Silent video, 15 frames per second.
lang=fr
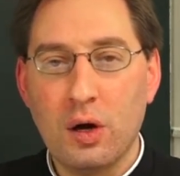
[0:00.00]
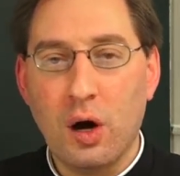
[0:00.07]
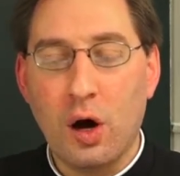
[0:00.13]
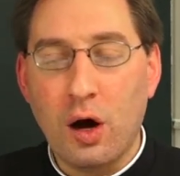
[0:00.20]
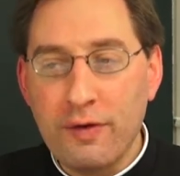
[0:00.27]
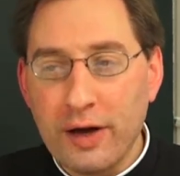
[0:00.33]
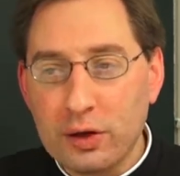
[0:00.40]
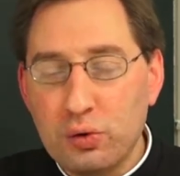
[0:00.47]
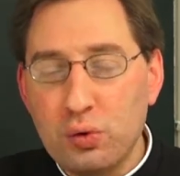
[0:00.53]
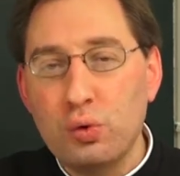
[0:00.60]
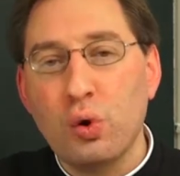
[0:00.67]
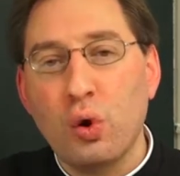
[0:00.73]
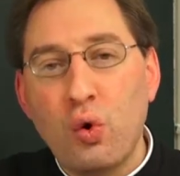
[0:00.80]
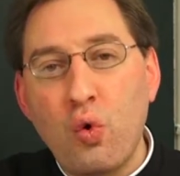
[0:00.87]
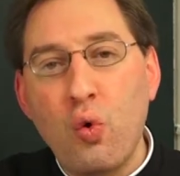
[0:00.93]
En vertu
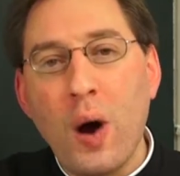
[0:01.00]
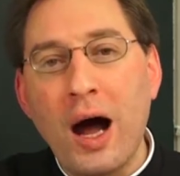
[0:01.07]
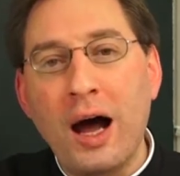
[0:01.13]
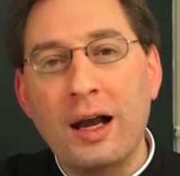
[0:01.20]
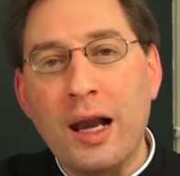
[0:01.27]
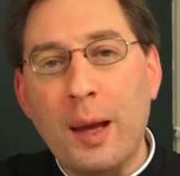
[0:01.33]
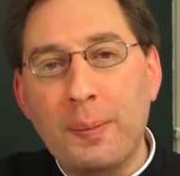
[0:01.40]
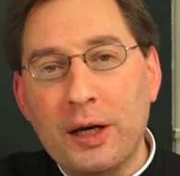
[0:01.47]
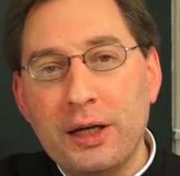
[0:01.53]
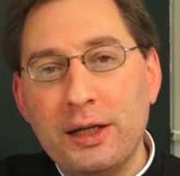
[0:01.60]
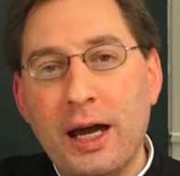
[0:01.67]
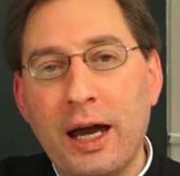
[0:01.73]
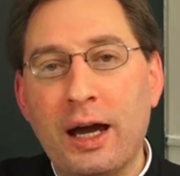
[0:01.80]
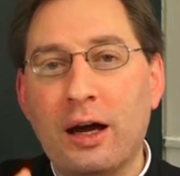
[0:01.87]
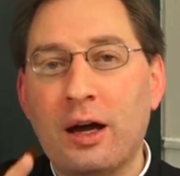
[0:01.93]
de quoi la
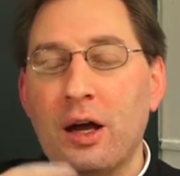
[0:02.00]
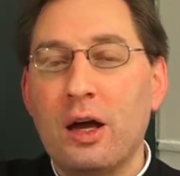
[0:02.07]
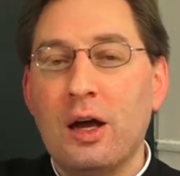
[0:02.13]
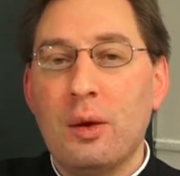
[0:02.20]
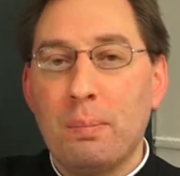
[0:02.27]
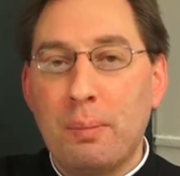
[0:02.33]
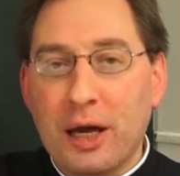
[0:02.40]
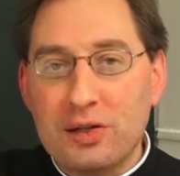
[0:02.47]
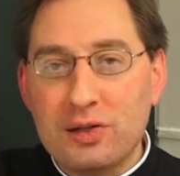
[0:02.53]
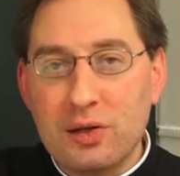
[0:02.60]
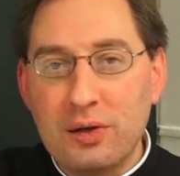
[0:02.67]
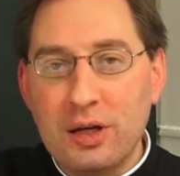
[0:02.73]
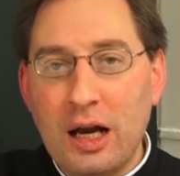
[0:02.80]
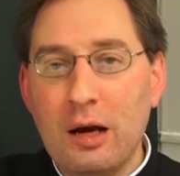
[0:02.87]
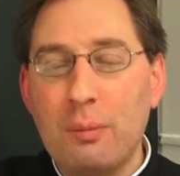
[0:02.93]
prière
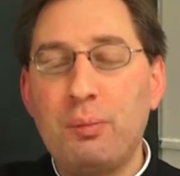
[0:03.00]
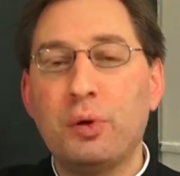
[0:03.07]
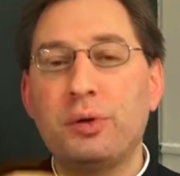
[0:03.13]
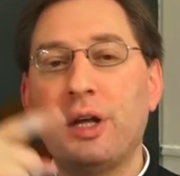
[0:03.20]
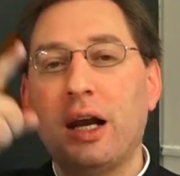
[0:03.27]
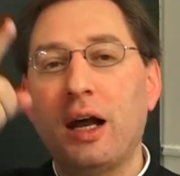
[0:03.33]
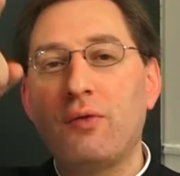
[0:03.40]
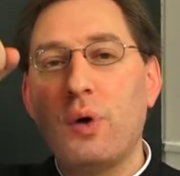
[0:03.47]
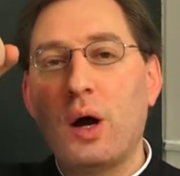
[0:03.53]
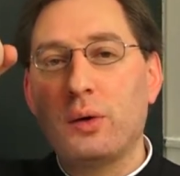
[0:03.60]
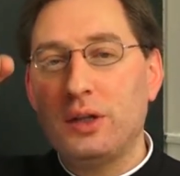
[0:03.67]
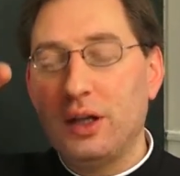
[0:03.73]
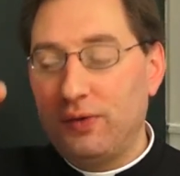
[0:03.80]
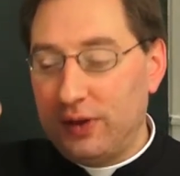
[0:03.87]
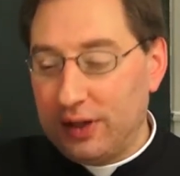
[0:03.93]
personnelle peut-elle avoir
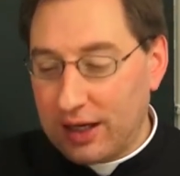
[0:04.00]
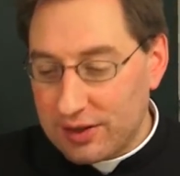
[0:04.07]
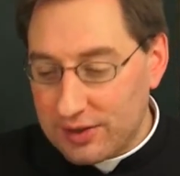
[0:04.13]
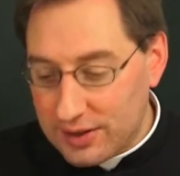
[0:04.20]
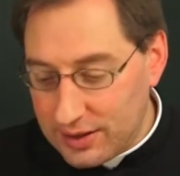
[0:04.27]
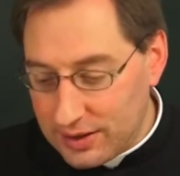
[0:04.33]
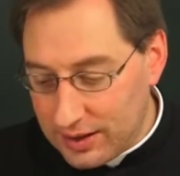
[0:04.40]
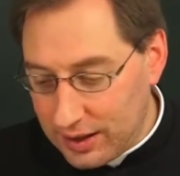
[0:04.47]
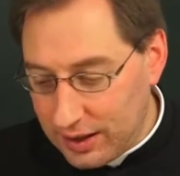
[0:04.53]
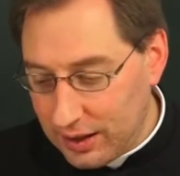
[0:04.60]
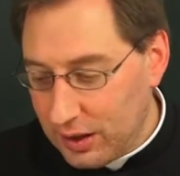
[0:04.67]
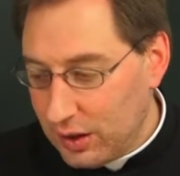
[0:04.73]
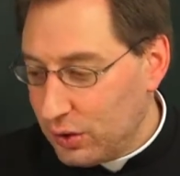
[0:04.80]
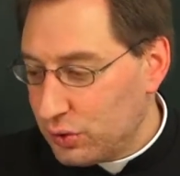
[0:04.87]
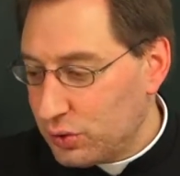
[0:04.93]
une efficacité
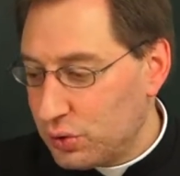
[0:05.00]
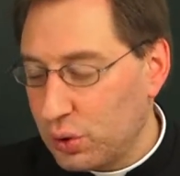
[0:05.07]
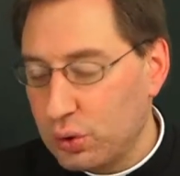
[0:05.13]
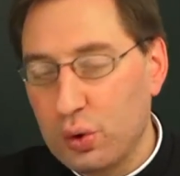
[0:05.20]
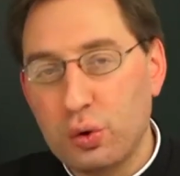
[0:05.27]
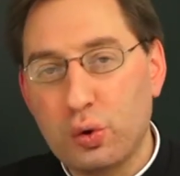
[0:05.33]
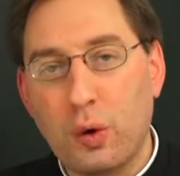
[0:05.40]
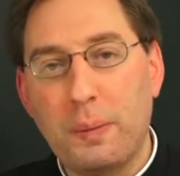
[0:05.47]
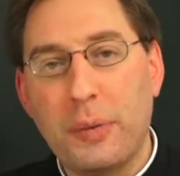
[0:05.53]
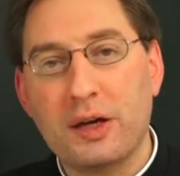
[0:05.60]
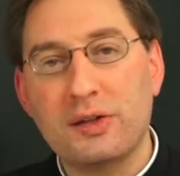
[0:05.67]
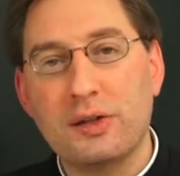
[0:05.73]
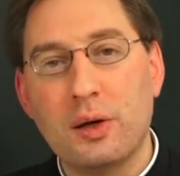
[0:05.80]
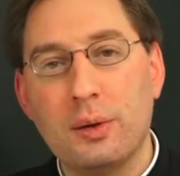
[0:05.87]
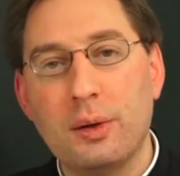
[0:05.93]
sur d'autres
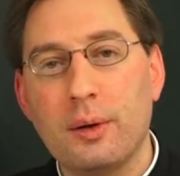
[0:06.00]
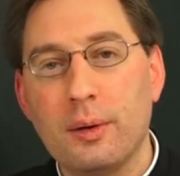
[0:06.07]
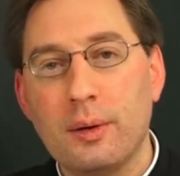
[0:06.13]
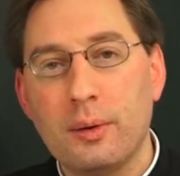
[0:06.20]
personnes,